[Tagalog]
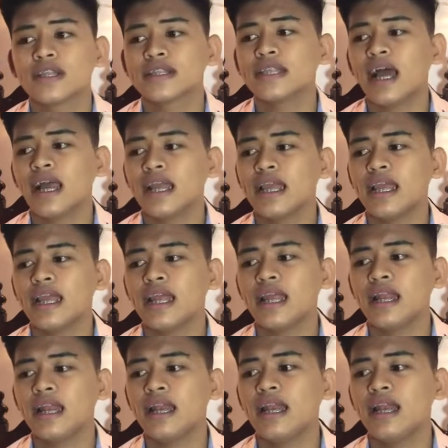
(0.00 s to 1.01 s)

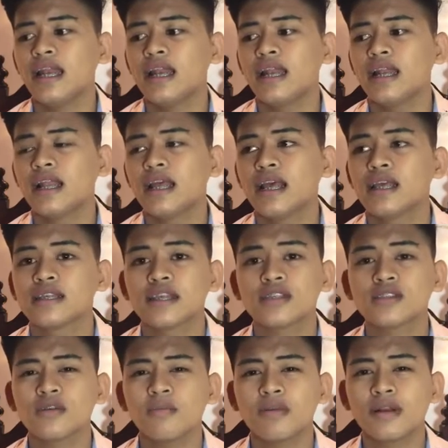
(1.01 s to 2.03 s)
dahil sa
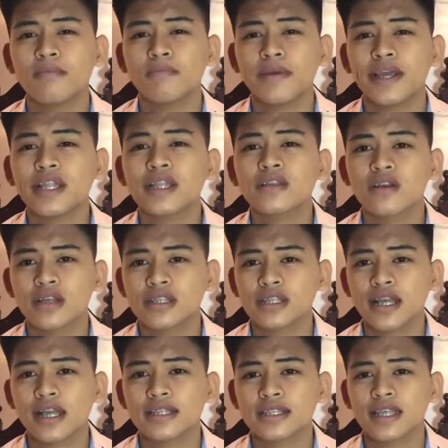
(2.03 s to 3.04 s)
sobrang bayat ko at
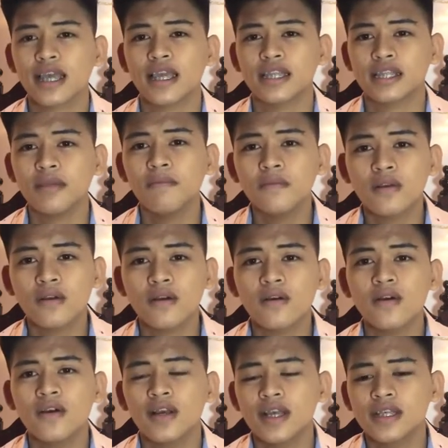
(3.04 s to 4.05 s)
saka sa itim
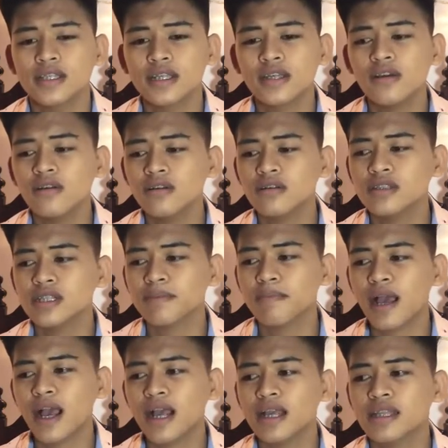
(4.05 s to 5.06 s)
ko, siguro sa
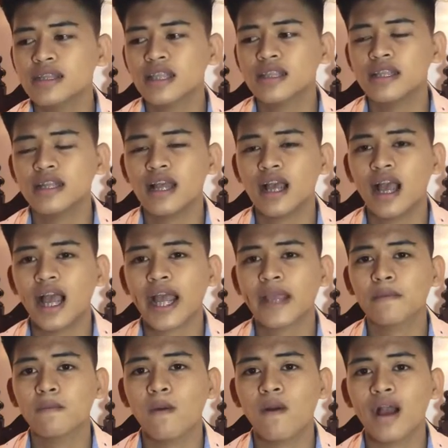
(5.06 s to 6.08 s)
pangit na din ang
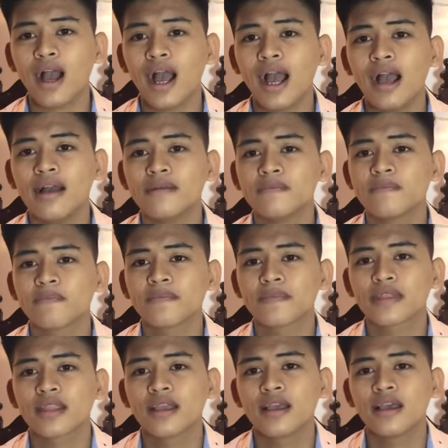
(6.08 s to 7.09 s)
aking mukha.
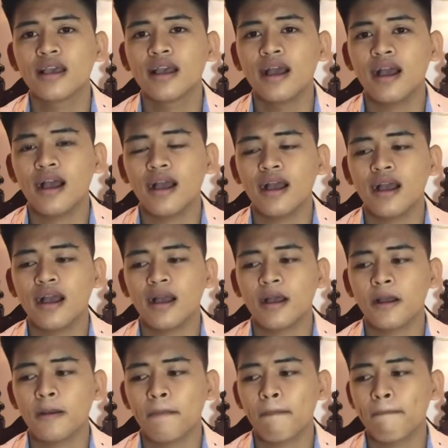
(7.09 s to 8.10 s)

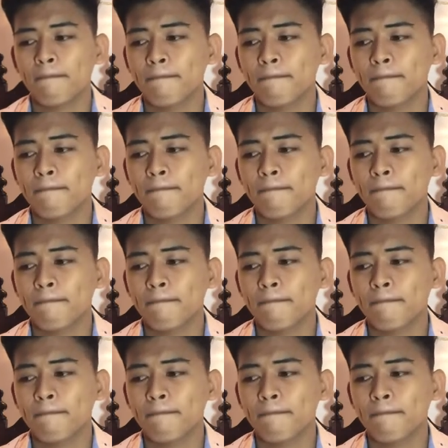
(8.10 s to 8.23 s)
Uh,